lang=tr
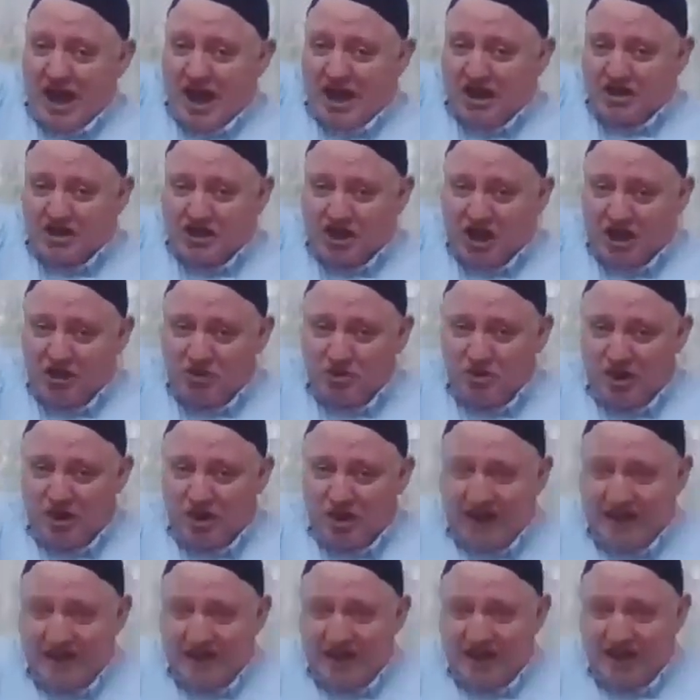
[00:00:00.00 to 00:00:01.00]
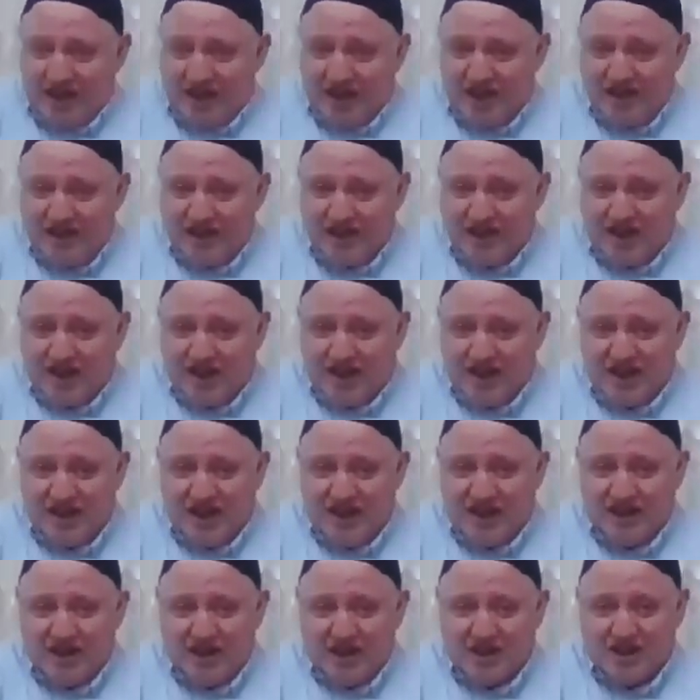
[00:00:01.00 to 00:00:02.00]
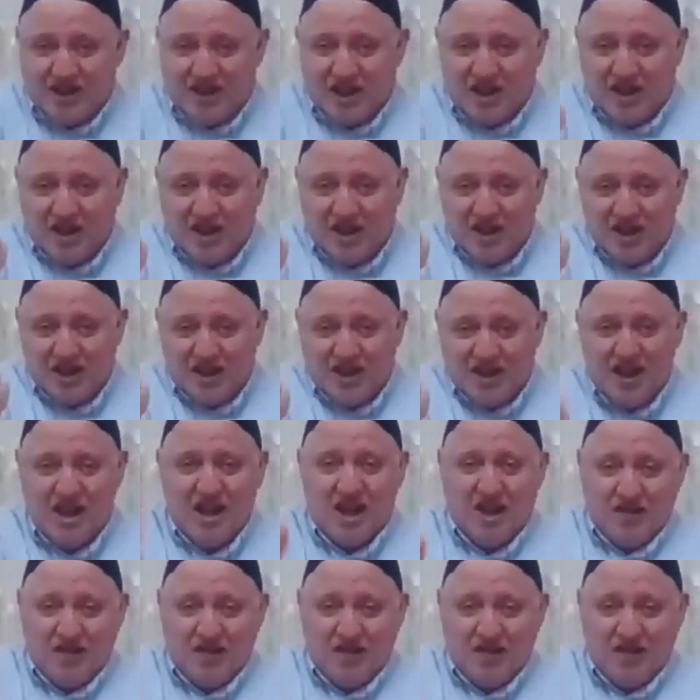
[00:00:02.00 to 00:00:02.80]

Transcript: Eşhedü en la ilahe illallah